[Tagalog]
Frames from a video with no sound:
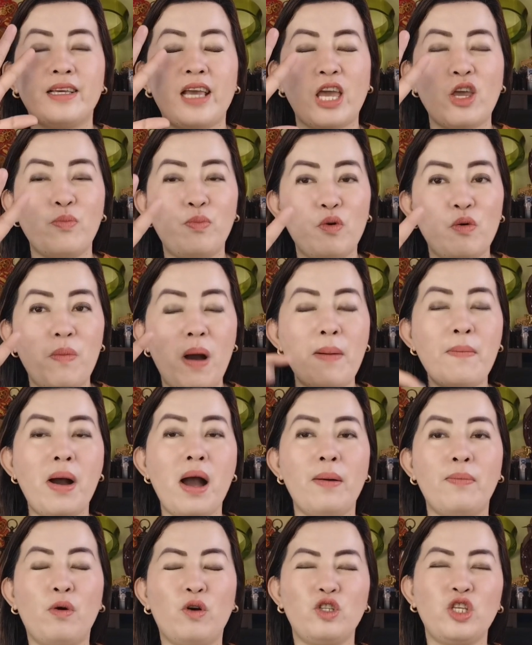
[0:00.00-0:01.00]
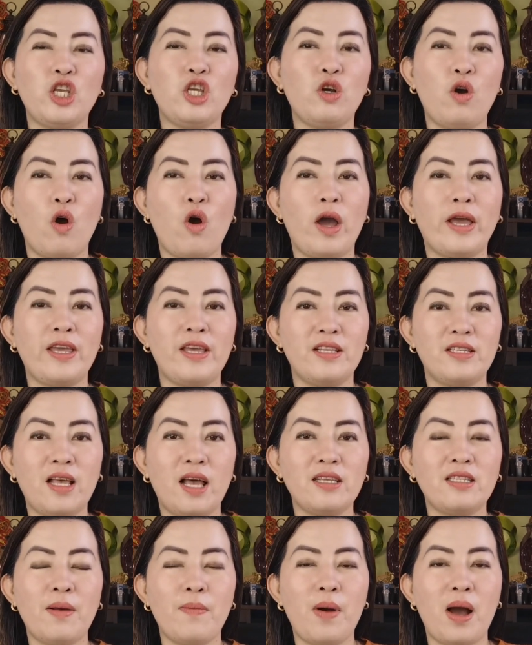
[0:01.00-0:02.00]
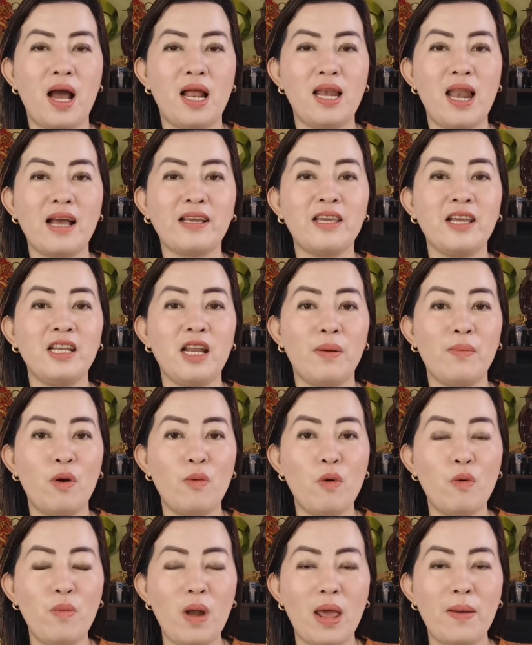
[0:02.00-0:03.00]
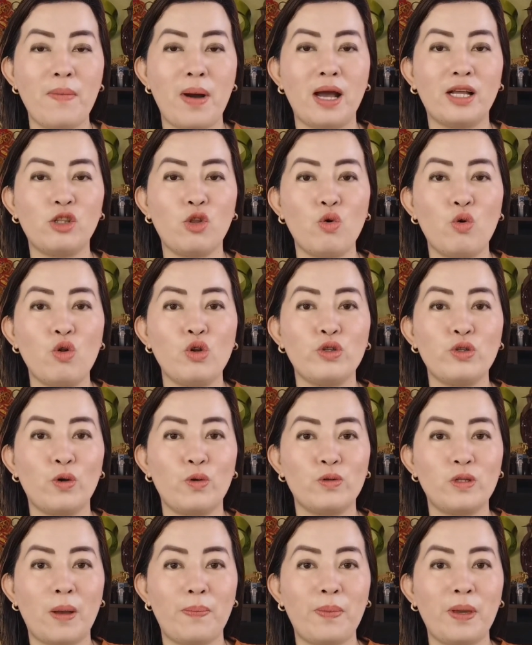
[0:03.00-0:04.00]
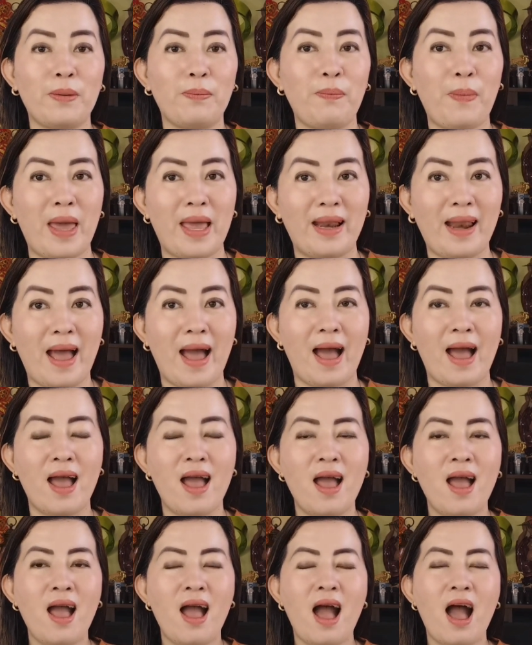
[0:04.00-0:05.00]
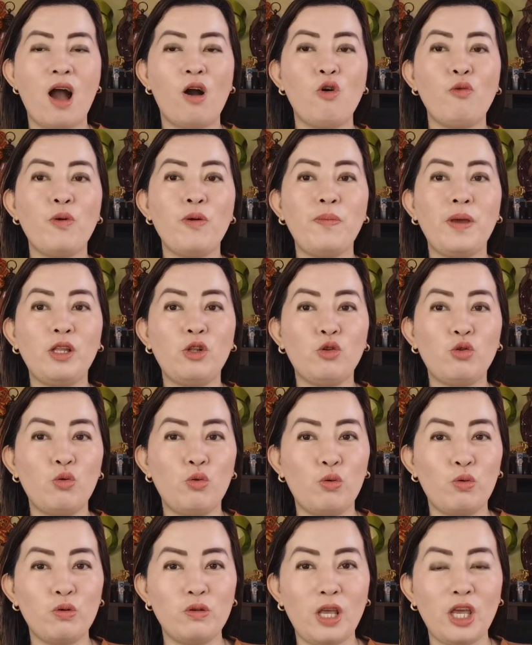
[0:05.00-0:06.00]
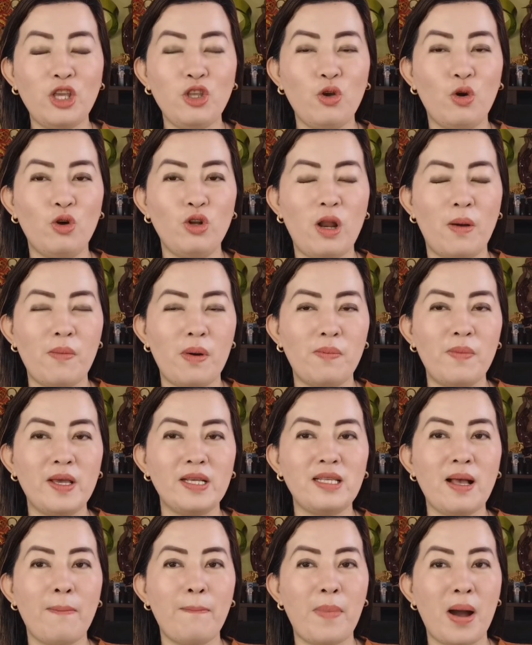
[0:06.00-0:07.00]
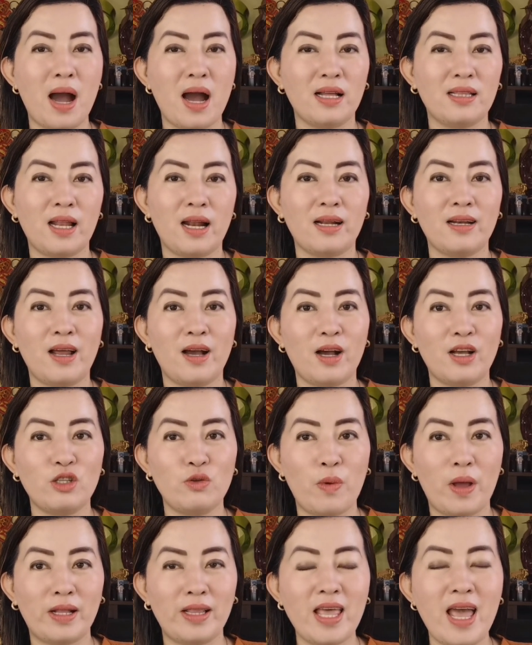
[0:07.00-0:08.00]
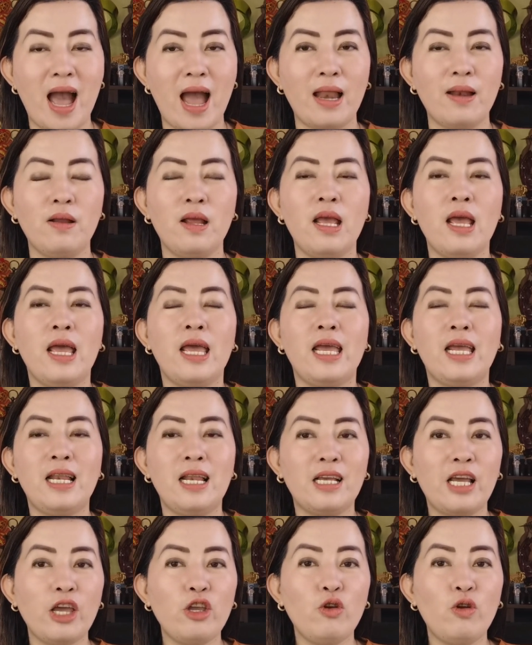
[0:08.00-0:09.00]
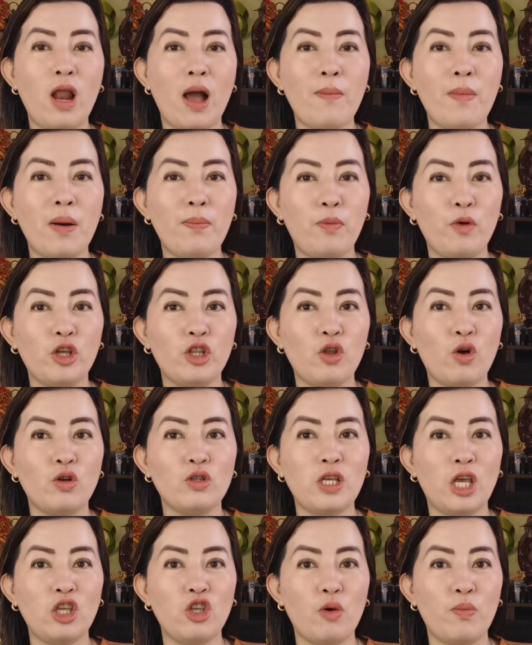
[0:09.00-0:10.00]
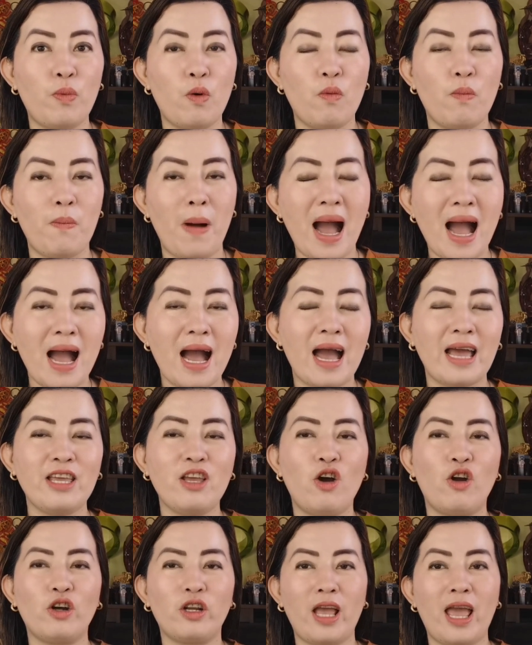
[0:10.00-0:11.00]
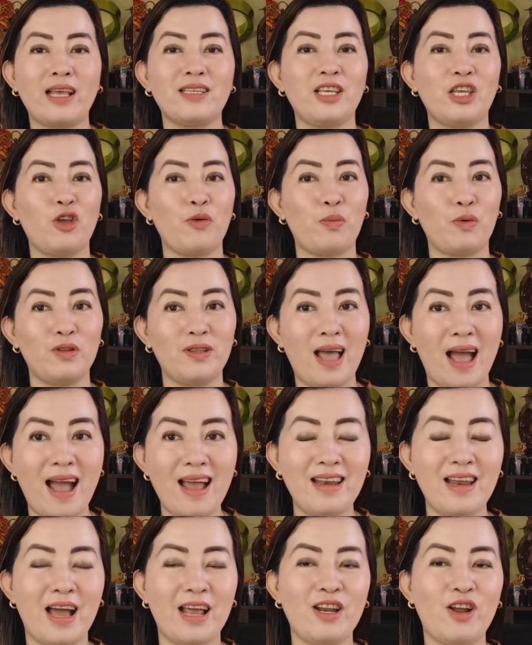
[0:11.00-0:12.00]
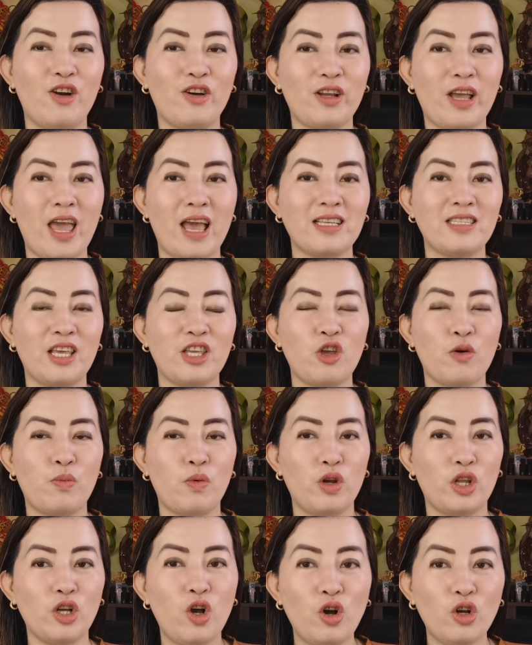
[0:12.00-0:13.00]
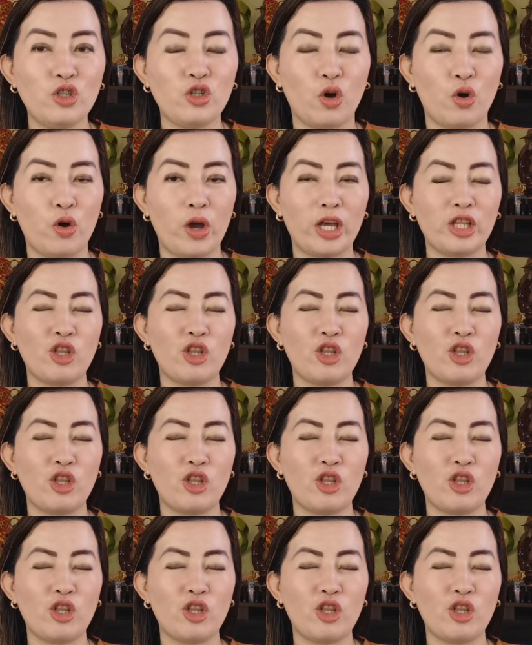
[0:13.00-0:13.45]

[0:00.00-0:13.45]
Kayo po ba mga bossing ko ay isa sa mga laging namumblema tungkol sa usaping pera? Ako po may tuturo sa inyo na mabisang pang-attract ng kaswertihan. Ilagay nyo lamang po ito sa inyo pong bahay or kaya sa inyo pong tahanan or kaya sa inyo pong negosyo.